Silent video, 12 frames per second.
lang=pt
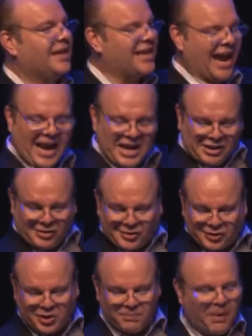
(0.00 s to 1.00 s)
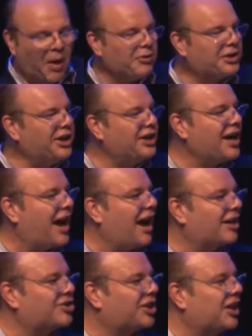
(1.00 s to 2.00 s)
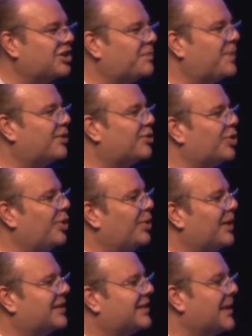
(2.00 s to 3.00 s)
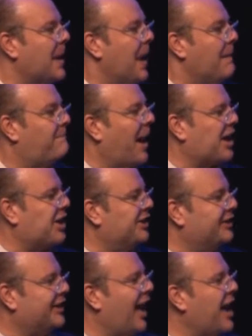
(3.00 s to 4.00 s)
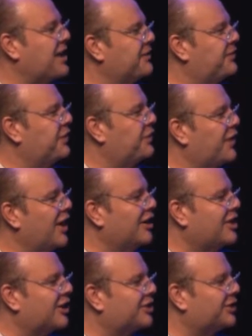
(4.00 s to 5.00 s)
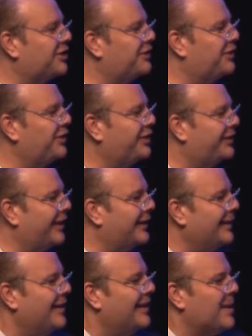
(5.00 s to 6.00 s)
E era isso que Paulo queria arrastar as pessoas para andar e viver nesta vida,